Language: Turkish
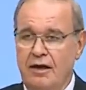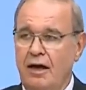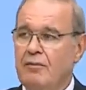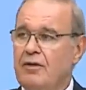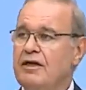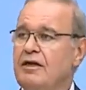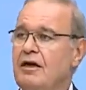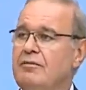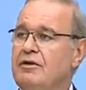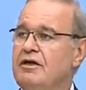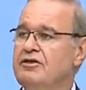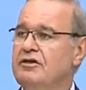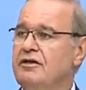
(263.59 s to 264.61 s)
Amerika
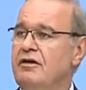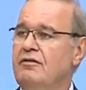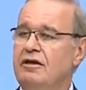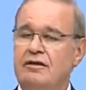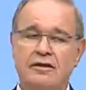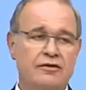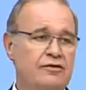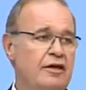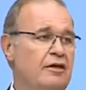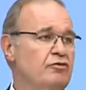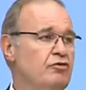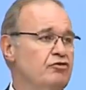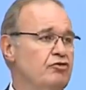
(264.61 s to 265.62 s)
Birleşik Devletleri
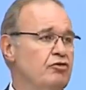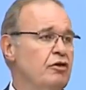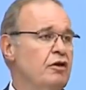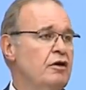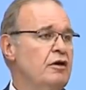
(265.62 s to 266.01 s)
Senatosu